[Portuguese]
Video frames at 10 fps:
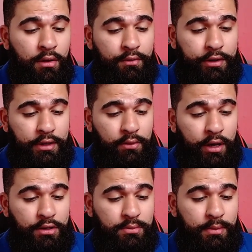Foi tendo
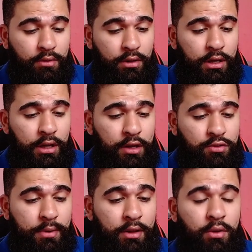rendimento aqui,
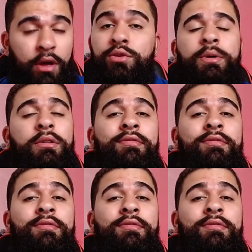rendimento e rendimento